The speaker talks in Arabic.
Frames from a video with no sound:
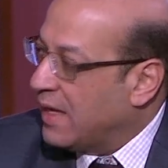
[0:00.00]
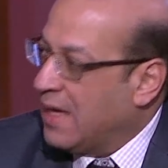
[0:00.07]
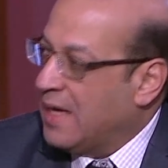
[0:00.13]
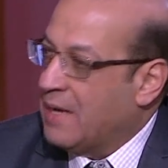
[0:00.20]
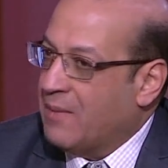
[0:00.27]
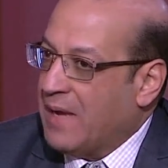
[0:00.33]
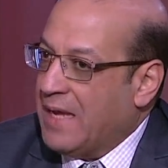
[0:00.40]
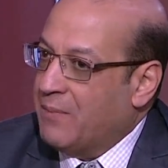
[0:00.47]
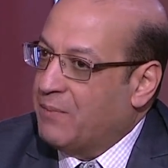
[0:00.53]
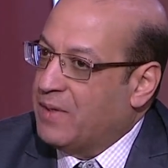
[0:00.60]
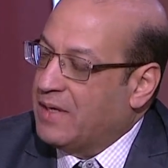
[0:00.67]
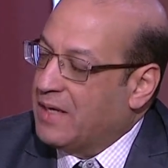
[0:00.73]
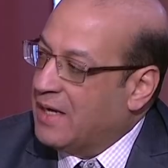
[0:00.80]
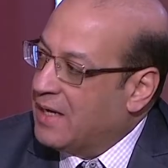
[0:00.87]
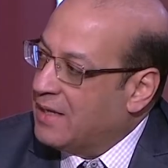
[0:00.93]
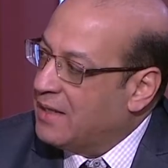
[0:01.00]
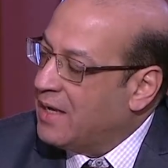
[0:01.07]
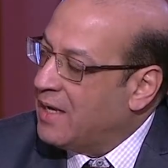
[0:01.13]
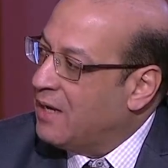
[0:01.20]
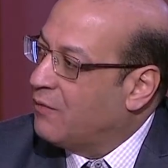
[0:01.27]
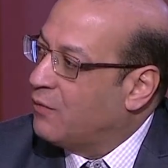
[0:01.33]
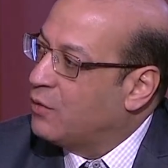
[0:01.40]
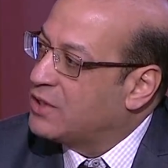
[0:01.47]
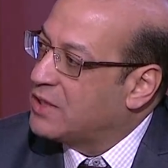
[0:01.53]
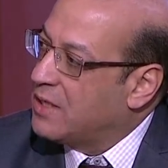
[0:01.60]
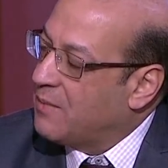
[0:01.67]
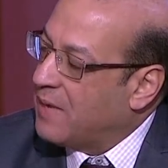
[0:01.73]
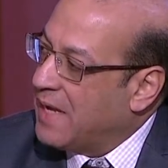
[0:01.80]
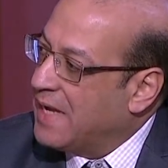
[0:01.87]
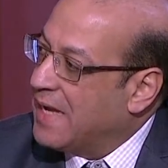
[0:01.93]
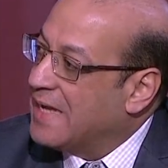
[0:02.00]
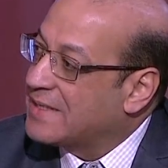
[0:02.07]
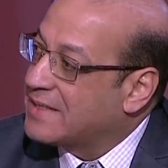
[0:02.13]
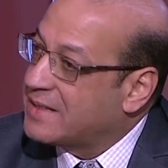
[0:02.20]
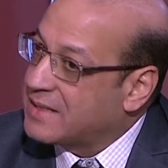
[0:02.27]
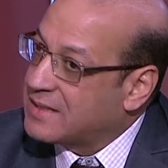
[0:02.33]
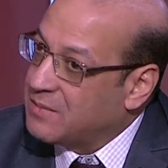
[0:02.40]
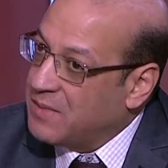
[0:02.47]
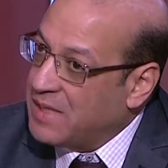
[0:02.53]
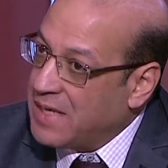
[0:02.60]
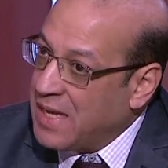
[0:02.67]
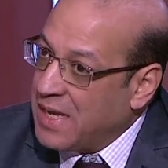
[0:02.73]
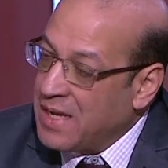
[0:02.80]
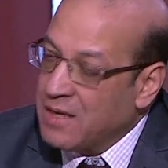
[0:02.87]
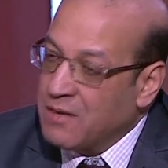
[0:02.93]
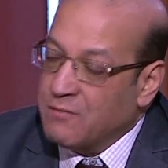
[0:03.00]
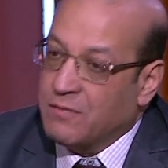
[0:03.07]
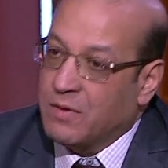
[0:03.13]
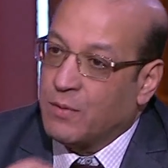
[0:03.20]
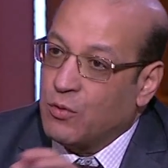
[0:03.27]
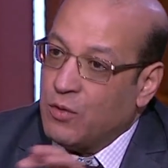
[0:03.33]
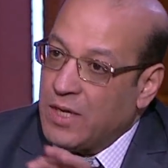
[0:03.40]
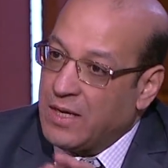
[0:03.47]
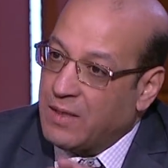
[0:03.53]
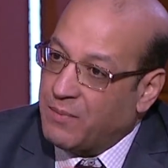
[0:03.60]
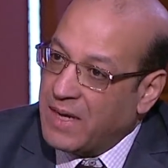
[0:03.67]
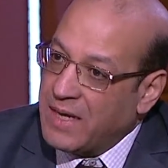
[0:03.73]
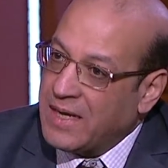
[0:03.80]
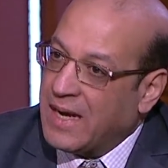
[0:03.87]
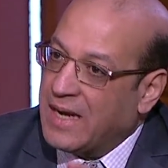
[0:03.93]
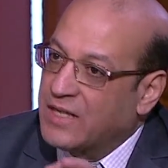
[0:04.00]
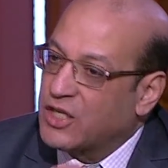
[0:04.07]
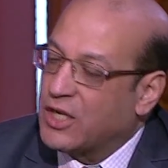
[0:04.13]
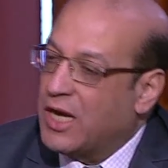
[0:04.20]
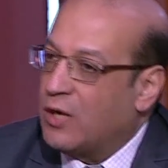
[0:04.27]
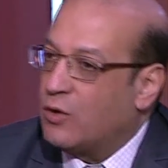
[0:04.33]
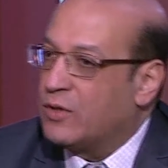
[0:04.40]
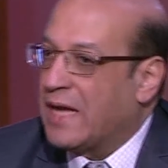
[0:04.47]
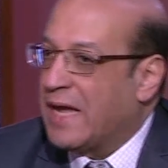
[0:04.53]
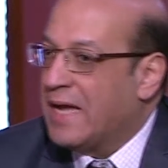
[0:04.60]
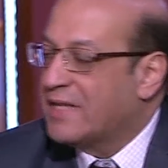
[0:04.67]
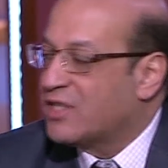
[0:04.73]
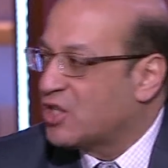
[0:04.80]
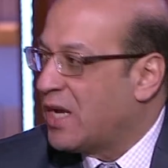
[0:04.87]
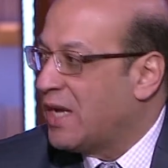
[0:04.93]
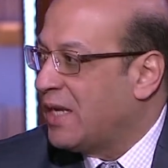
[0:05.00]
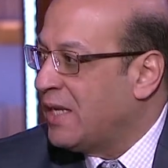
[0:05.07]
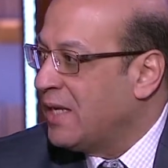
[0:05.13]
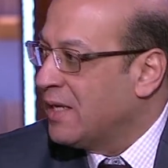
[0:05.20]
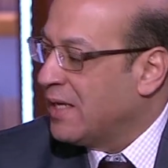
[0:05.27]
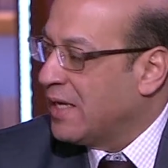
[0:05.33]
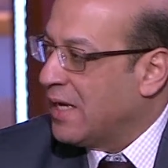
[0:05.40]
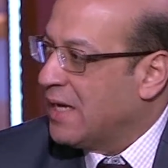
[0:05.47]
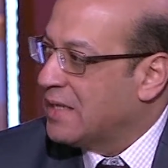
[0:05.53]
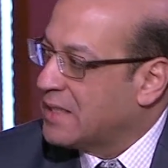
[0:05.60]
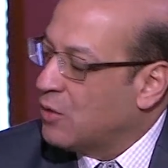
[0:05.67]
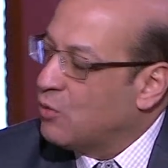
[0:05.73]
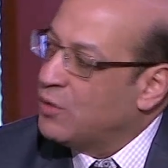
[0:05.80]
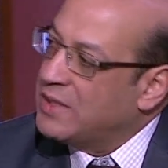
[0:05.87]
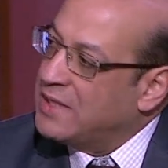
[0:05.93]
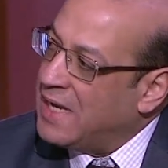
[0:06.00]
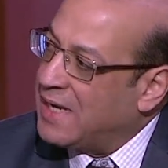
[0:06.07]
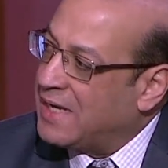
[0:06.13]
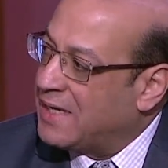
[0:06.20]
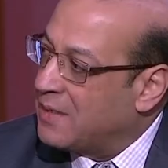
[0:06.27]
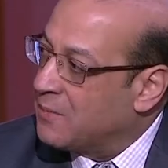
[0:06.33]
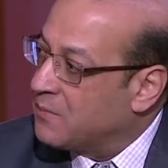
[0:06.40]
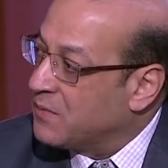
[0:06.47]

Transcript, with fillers: انا بحب النهارده الفلوس اللي معايا استثمرها فبروح البنك علشان اخد عائد شهري ازود دخلي